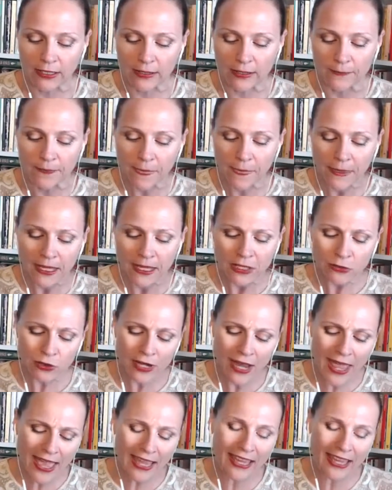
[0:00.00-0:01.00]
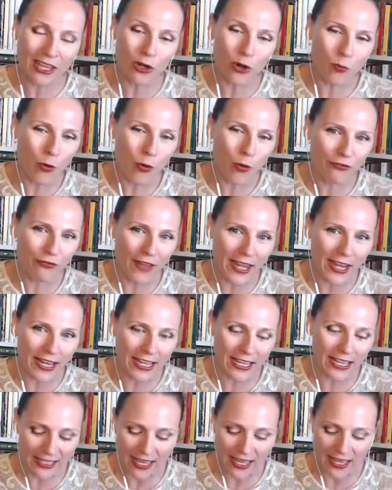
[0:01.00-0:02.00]
Non è che non puoi fare
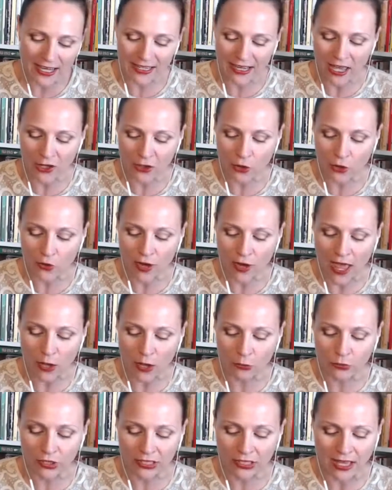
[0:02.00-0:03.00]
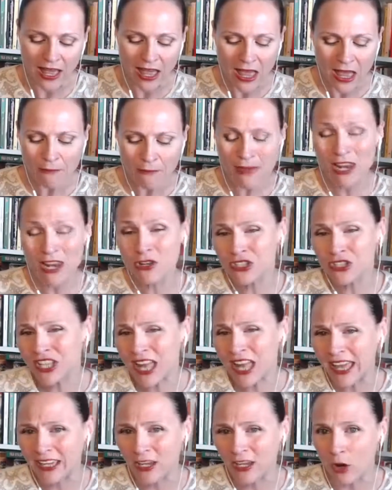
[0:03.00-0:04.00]
carriera in aeronautica, ma lo
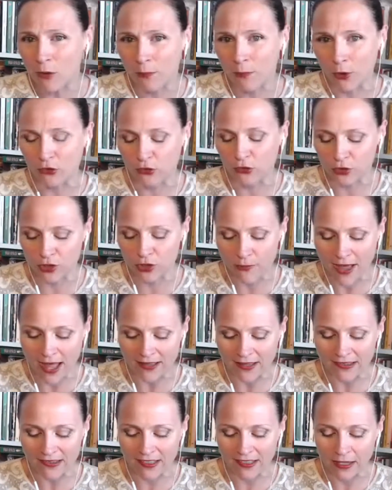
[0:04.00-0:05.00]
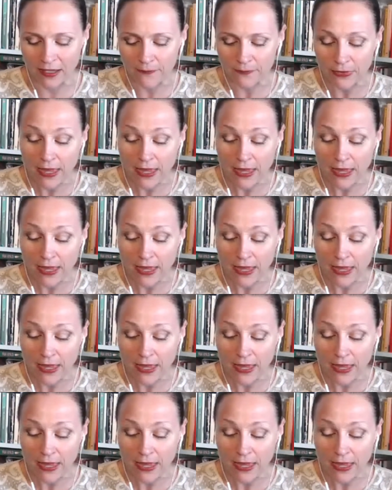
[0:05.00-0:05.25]
sai che è un posto da maschi.